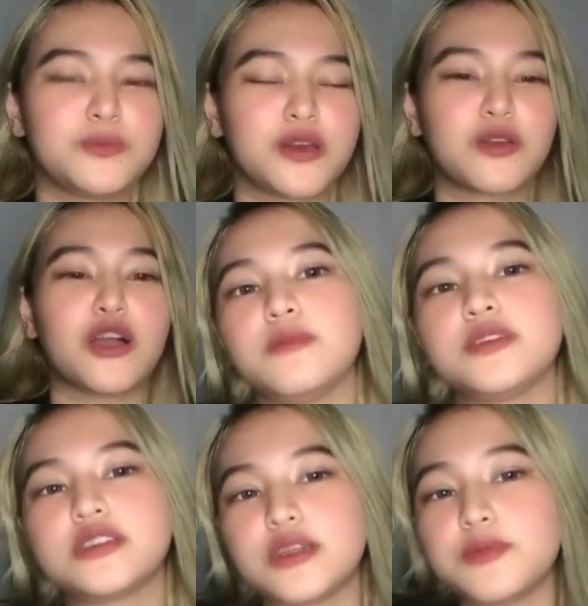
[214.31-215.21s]
Pero uh,
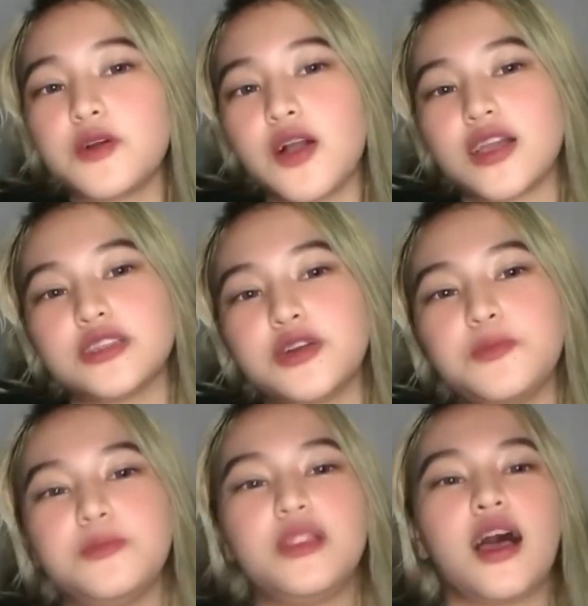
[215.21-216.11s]
mas trip ko kasi
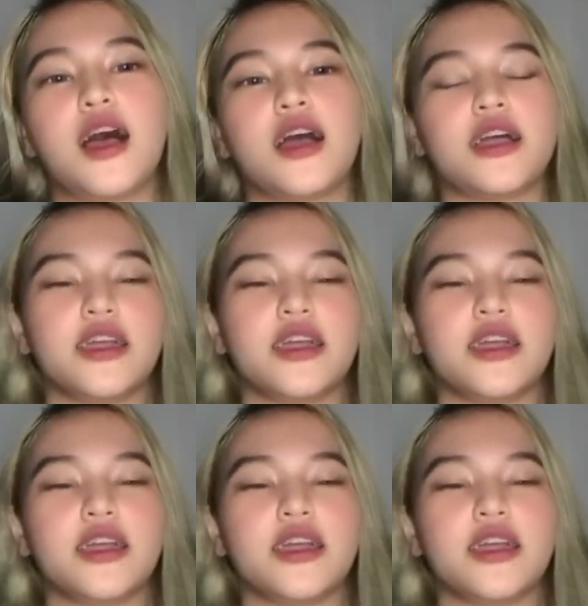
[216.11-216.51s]
yung black.